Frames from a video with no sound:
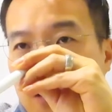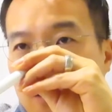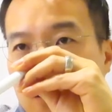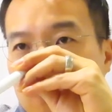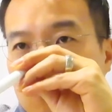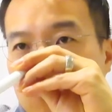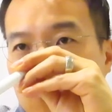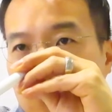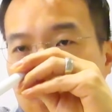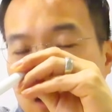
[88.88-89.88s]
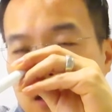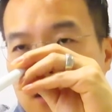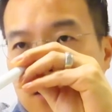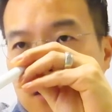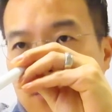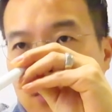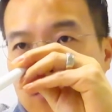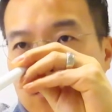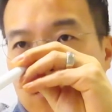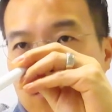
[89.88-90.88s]
방향으로 향하게
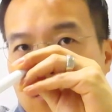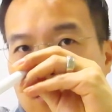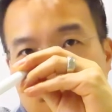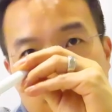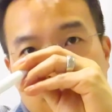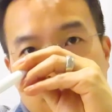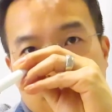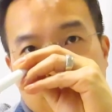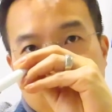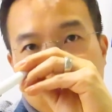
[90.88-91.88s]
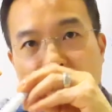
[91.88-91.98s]
있다면 어떻게 될까요?